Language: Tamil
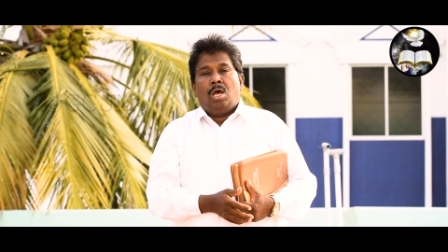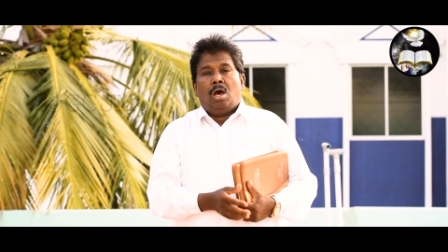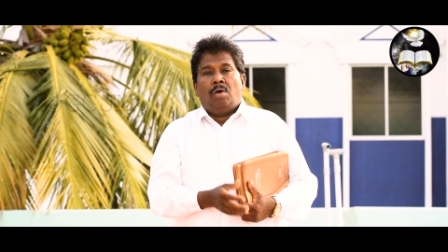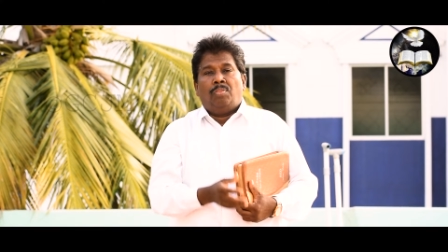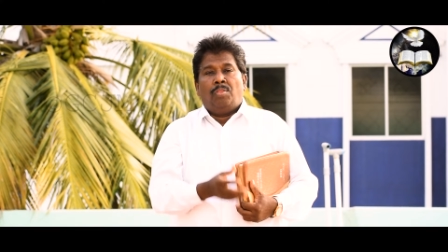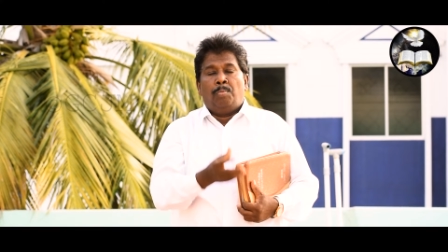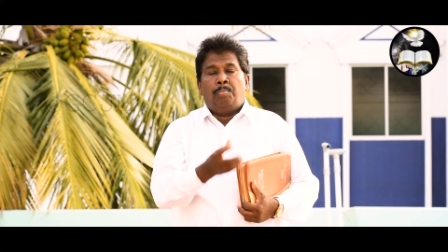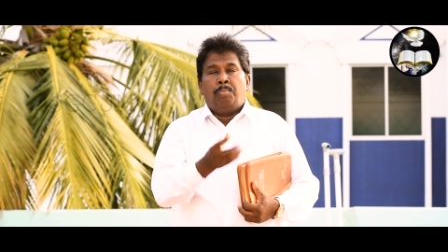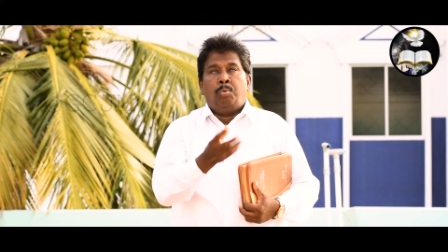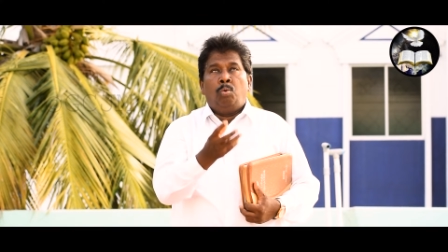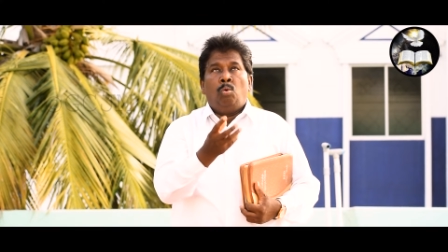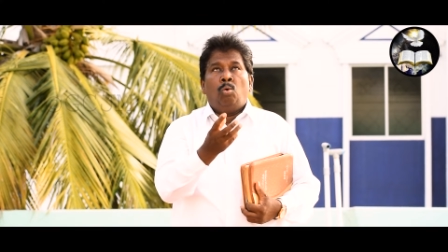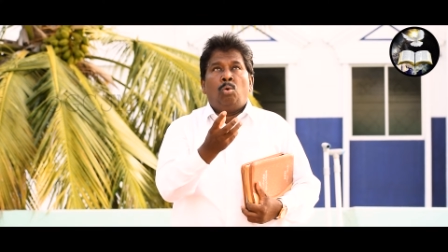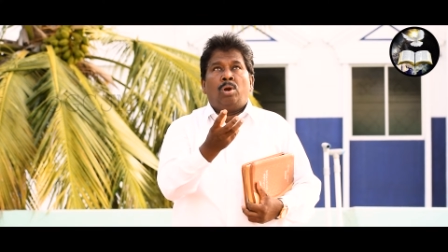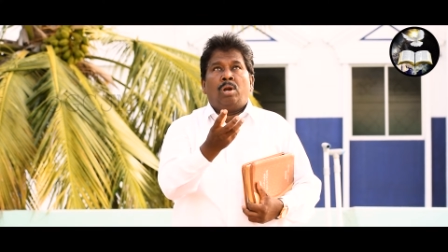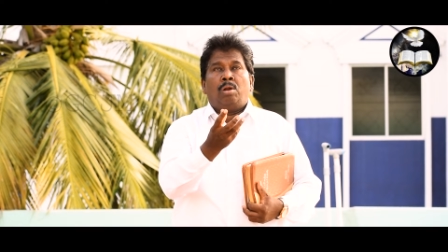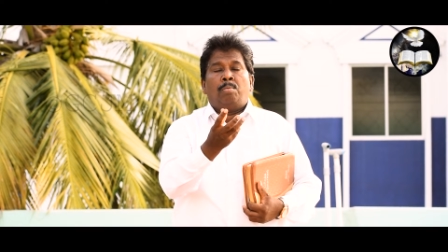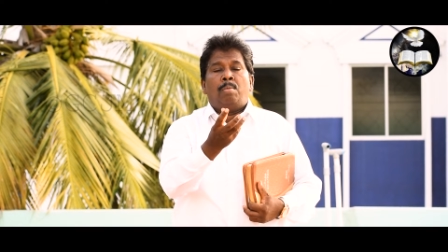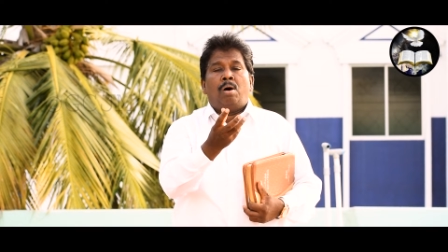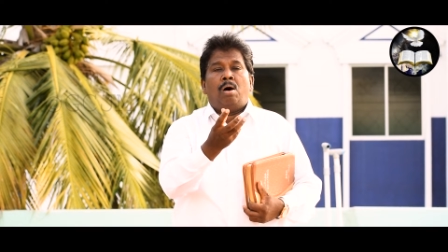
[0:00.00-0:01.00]
அந்த
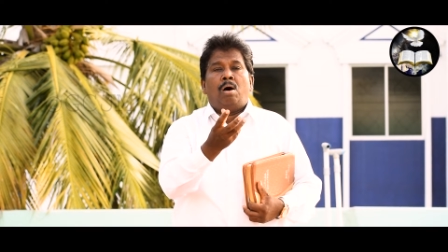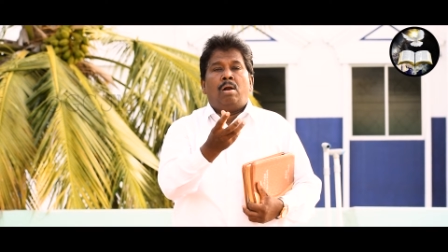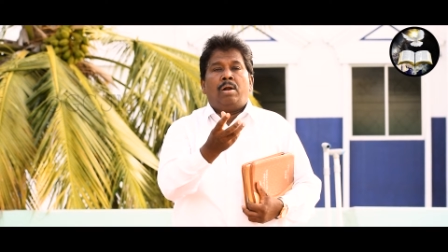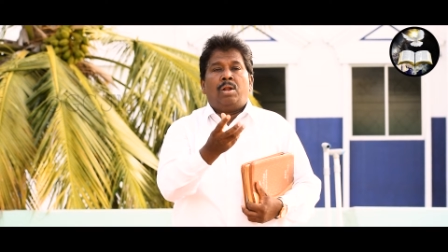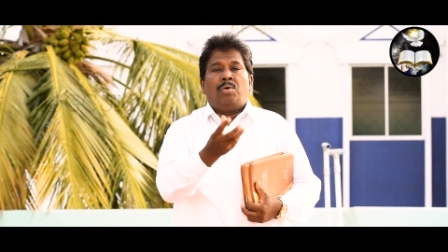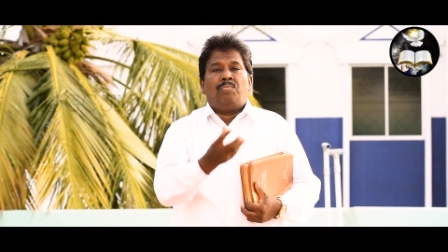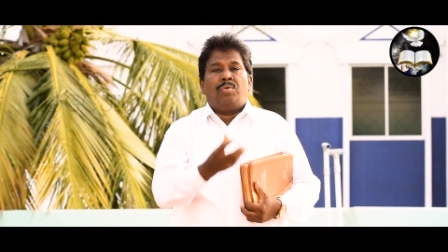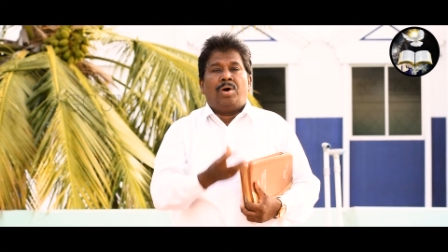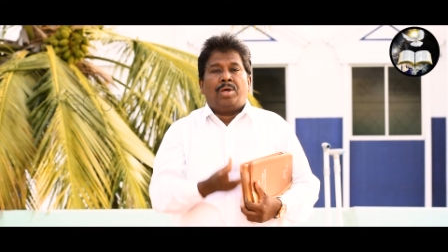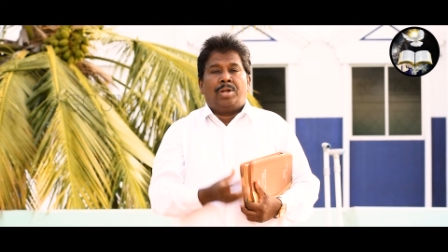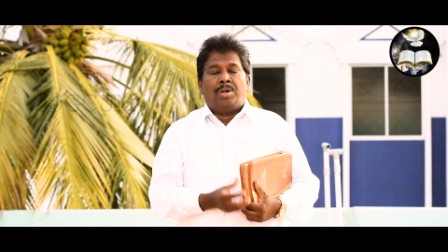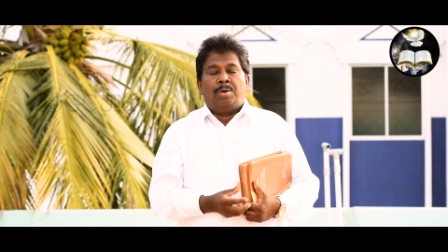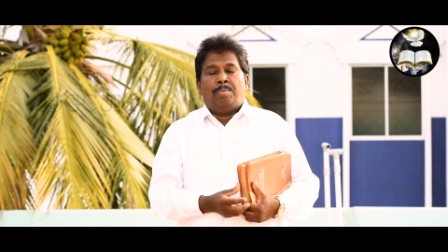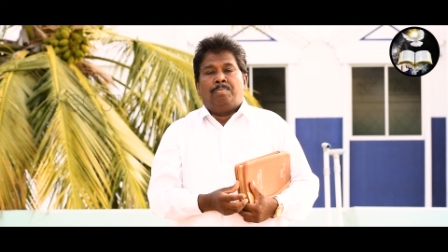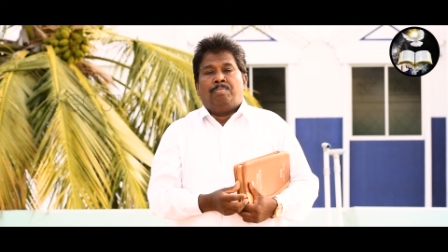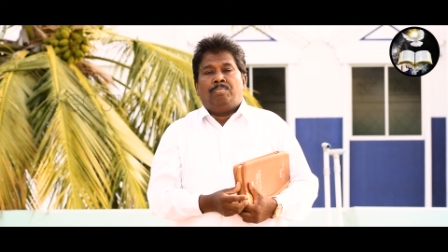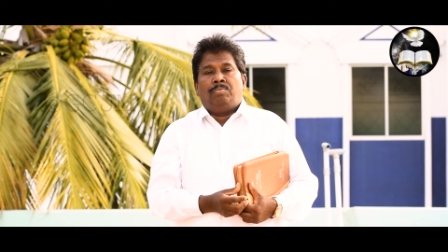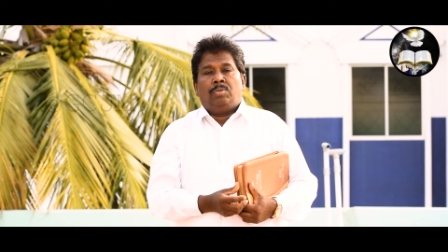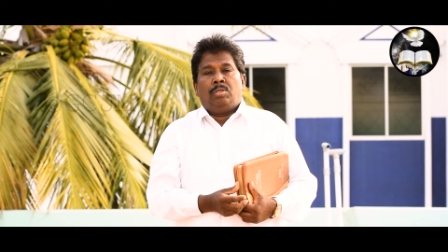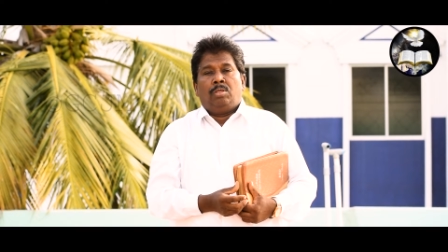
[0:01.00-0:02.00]
பூர்ணமான வரம்
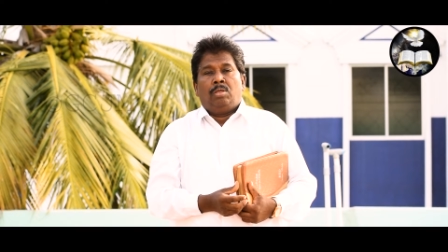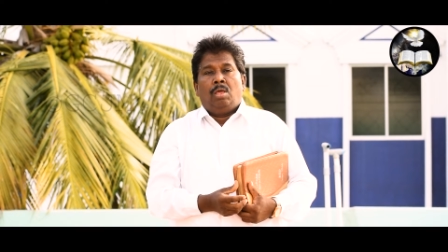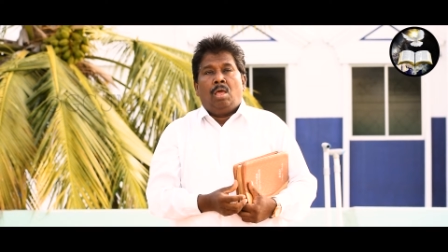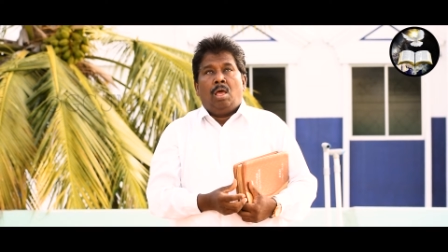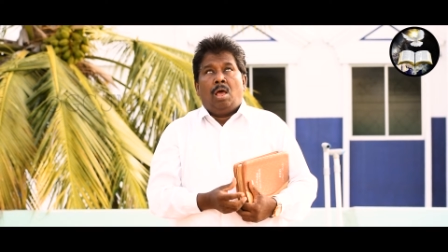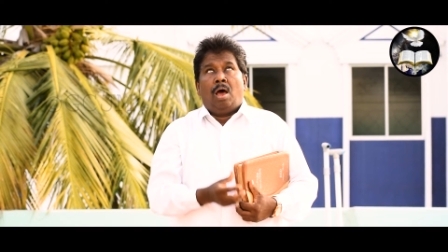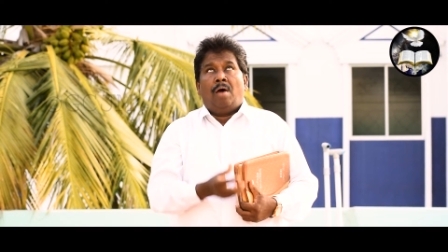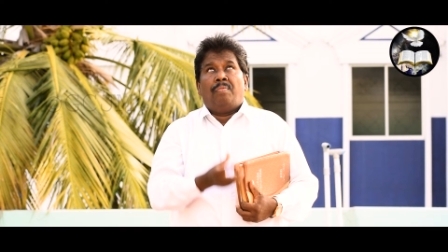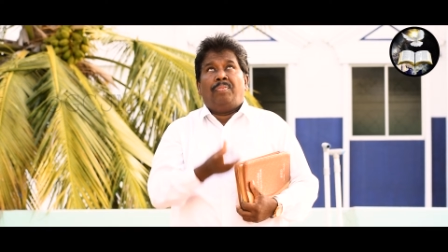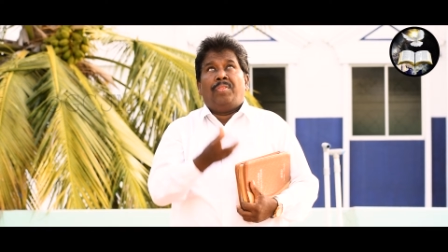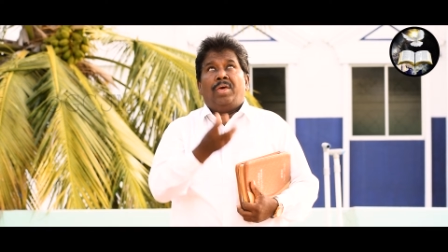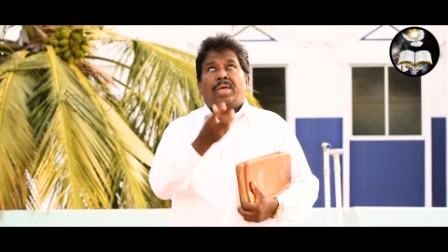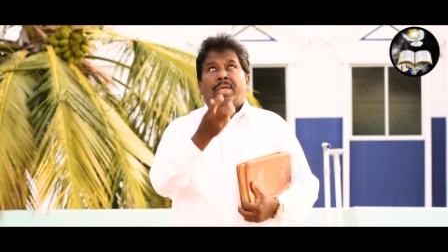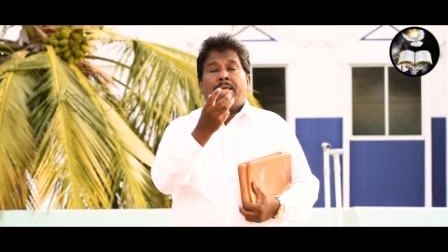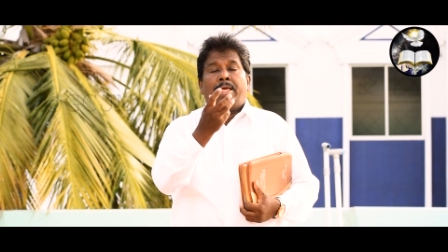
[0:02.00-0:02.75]
அந்த